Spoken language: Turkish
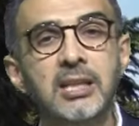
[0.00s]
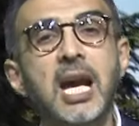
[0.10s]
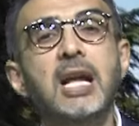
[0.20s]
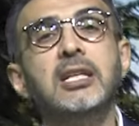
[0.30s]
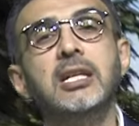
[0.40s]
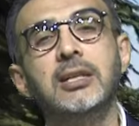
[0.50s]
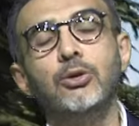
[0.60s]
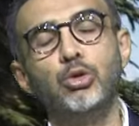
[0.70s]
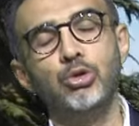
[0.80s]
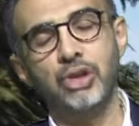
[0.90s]
Geldik
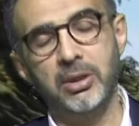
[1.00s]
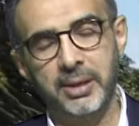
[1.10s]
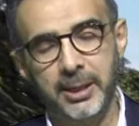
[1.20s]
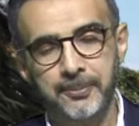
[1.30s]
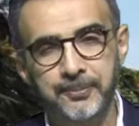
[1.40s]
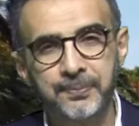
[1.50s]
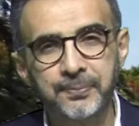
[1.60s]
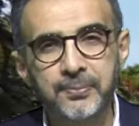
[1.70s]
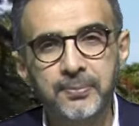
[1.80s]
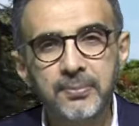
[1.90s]
3. habere.
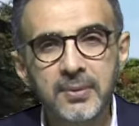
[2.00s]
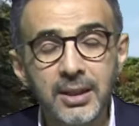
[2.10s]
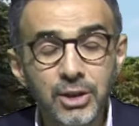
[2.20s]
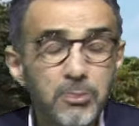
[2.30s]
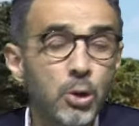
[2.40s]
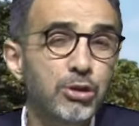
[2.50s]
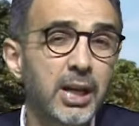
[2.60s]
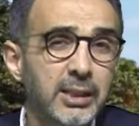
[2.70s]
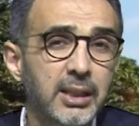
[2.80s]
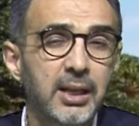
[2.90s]
Şimdi
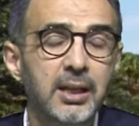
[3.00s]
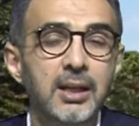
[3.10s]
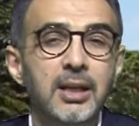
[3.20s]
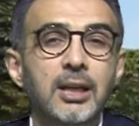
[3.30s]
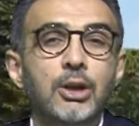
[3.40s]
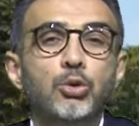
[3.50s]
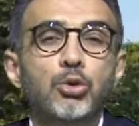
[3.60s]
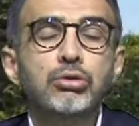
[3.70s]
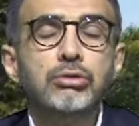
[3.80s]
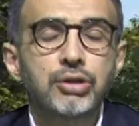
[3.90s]
özellikle
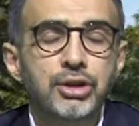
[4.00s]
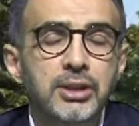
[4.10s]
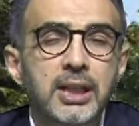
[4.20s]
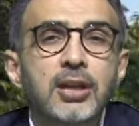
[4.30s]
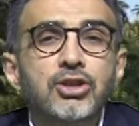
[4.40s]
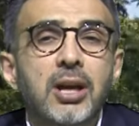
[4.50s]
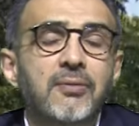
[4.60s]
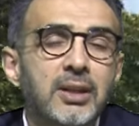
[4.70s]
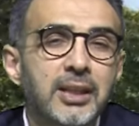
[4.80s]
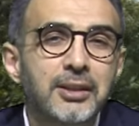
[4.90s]
yurt dışında
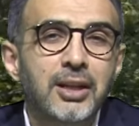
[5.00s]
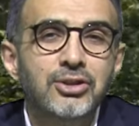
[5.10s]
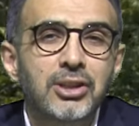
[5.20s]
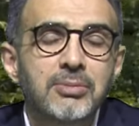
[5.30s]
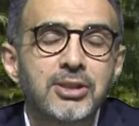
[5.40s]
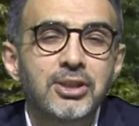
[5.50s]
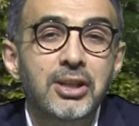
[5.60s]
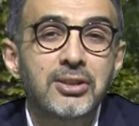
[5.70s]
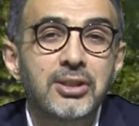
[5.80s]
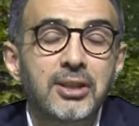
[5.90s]
yaşayan vatandaşlarımız
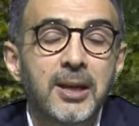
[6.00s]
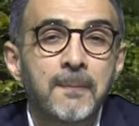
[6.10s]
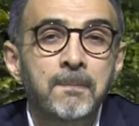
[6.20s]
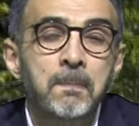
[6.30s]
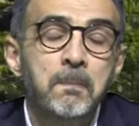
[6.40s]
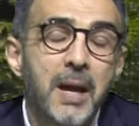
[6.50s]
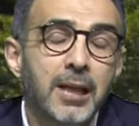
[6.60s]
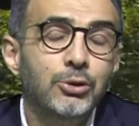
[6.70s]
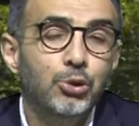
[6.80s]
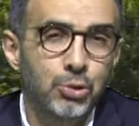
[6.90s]
içerisinde
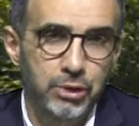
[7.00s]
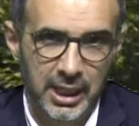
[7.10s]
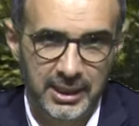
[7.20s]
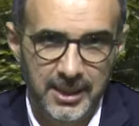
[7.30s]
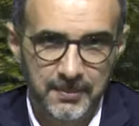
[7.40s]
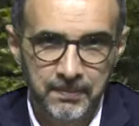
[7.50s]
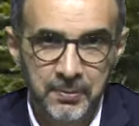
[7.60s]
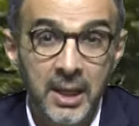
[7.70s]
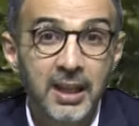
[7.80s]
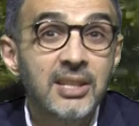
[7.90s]
ben Türkiye'de
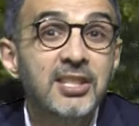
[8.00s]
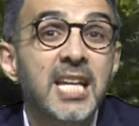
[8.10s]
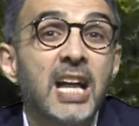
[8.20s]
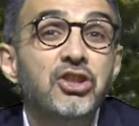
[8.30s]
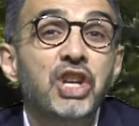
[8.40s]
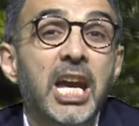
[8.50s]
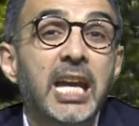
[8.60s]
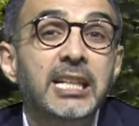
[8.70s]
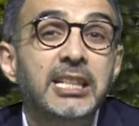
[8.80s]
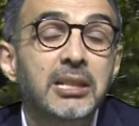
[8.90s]
saç
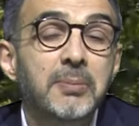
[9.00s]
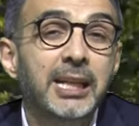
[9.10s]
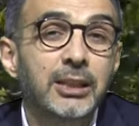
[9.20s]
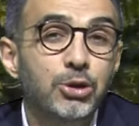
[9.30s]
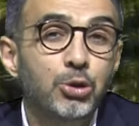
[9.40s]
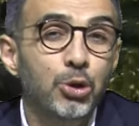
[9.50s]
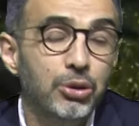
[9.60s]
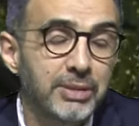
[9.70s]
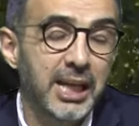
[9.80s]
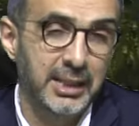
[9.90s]
ektirmek
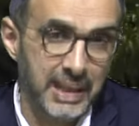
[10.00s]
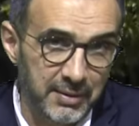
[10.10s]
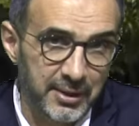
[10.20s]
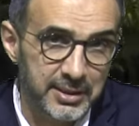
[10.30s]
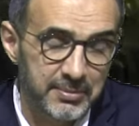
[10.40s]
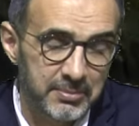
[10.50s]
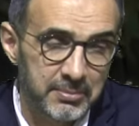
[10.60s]
istiyorum diyenler var.